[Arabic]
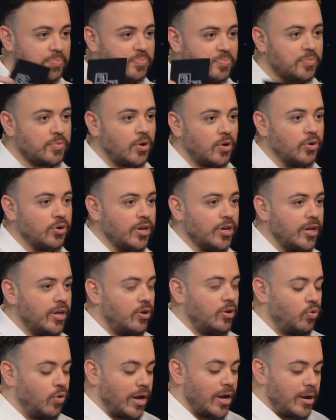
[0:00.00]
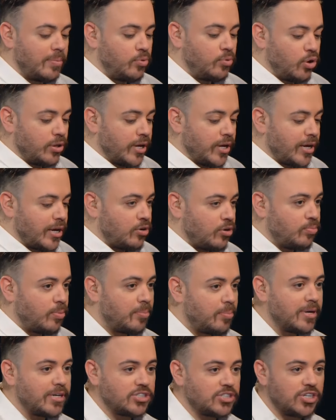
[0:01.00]
اوكي اوكي وانا بوعدك انه ما
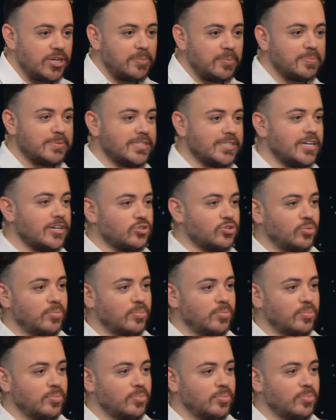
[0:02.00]
بنجيب سيرته